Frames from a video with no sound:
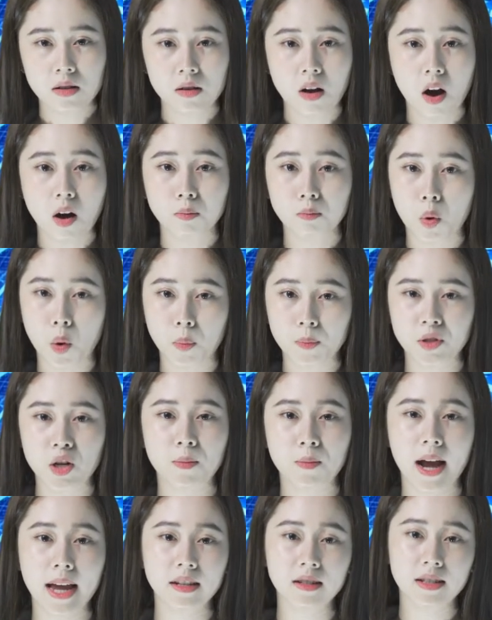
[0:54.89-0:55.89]
còn một
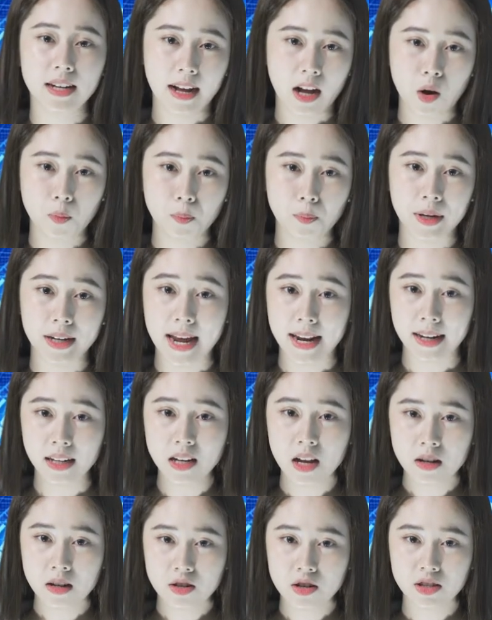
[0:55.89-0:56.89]
trong hai người đàn ông bị đánh
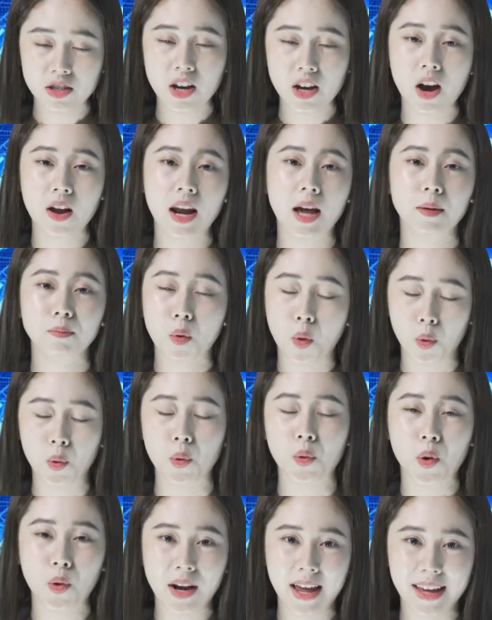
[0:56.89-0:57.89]
được cho là bồ
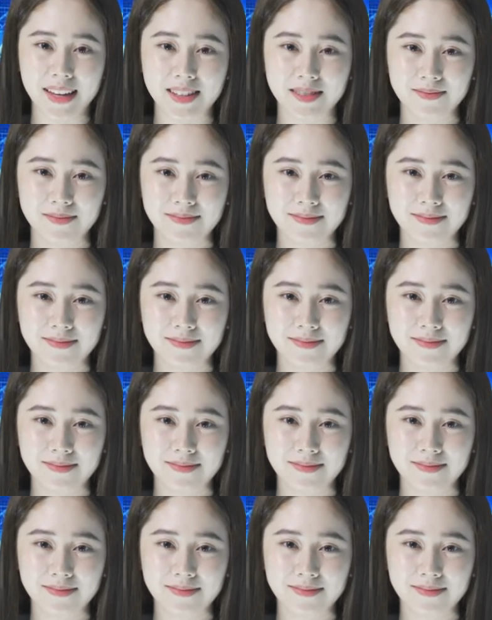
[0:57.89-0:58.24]
của cô này.